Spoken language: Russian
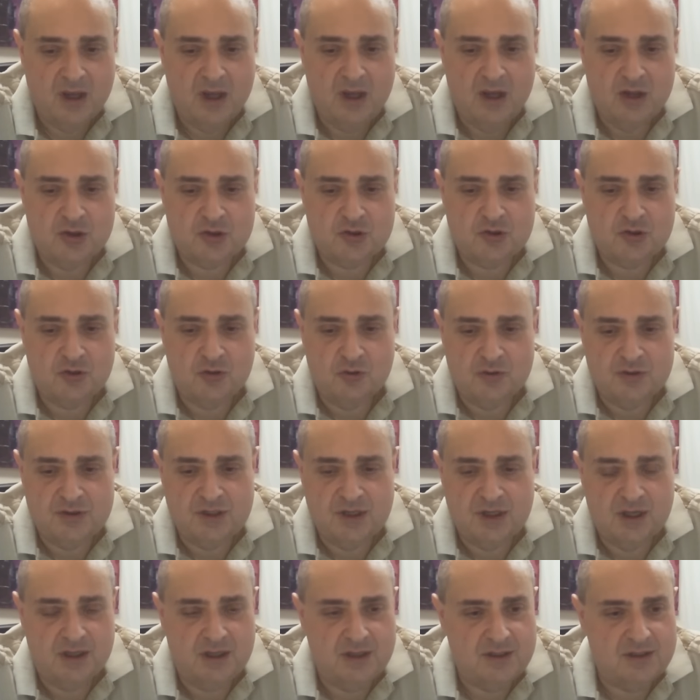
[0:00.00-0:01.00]
что
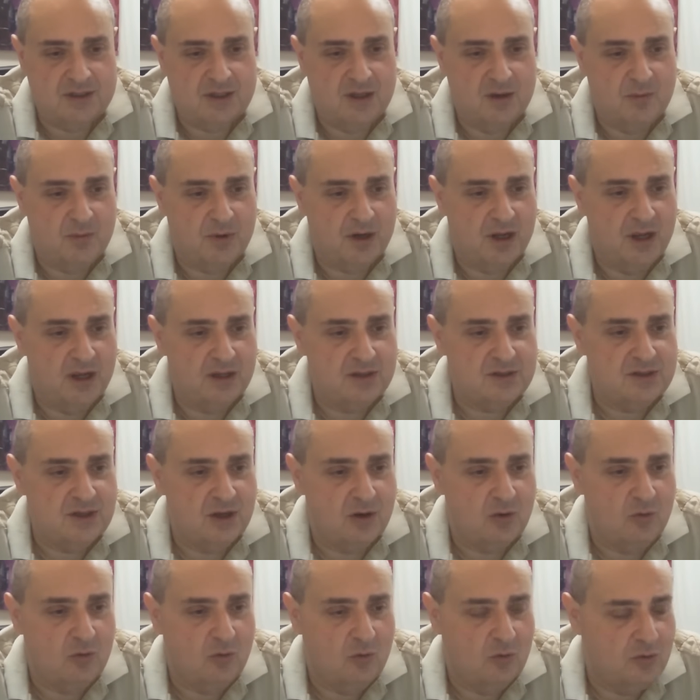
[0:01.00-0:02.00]
сионистский проект
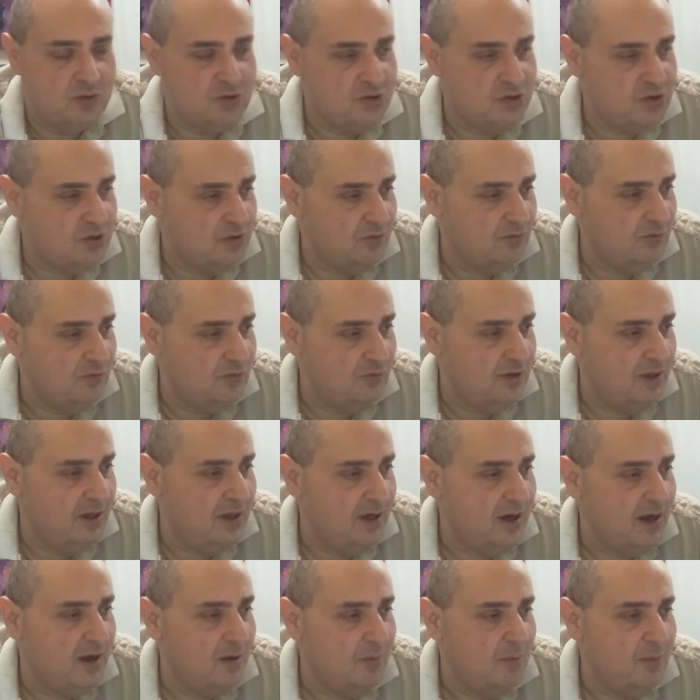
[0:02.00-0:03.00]
закончен,
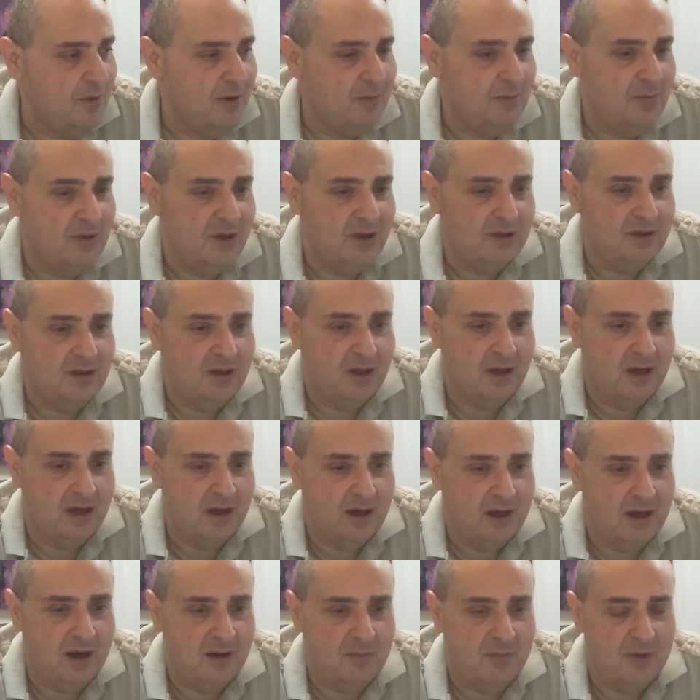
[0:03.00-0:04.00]
великая
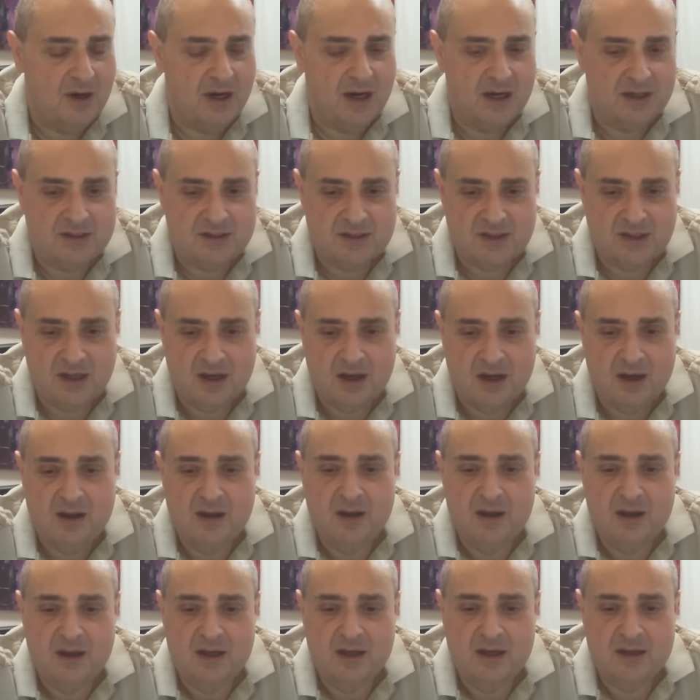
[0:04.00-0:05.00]
победа
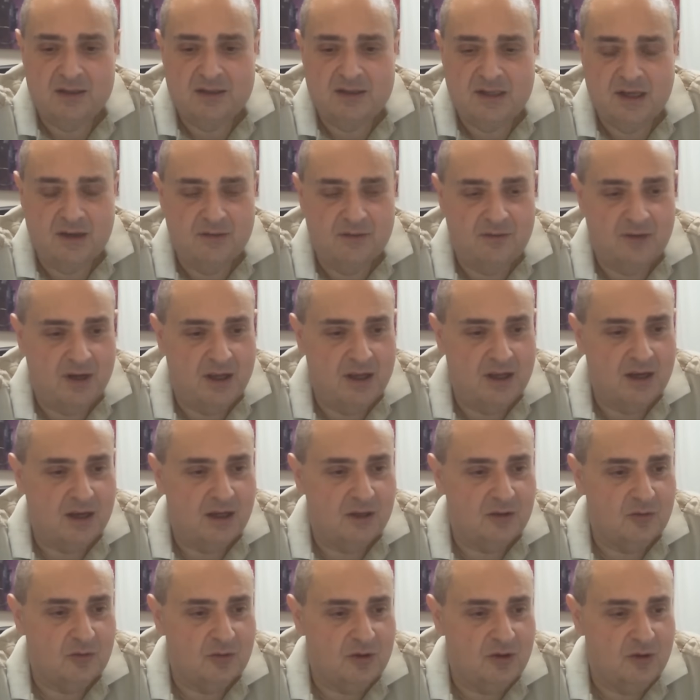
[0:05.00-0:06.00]
Хамаса, э, те евреи,
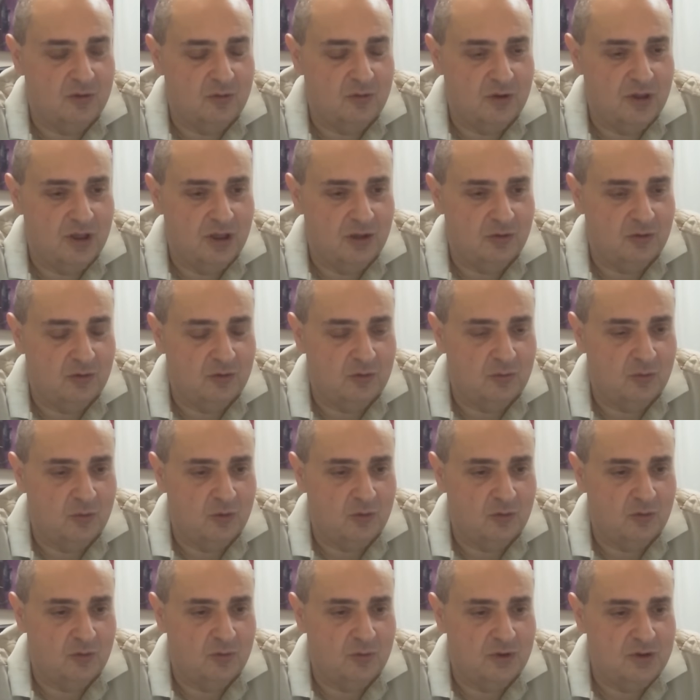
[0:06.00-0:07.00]
которые не уедут,
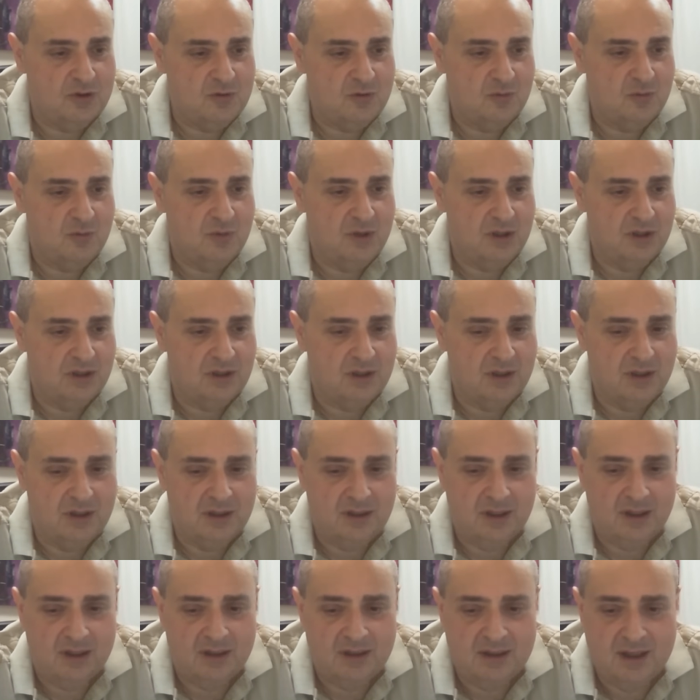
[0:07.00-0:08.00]
могут быть убиты
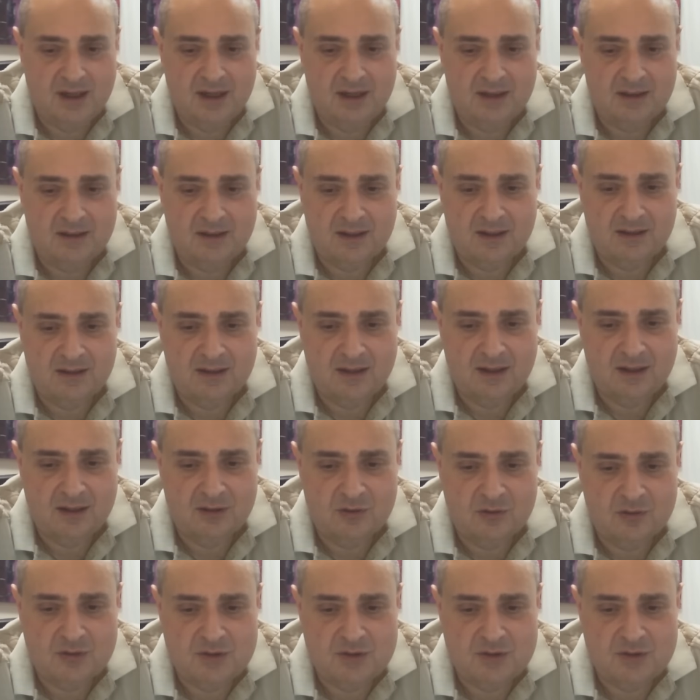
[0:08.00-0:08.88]
и так далее и так далее.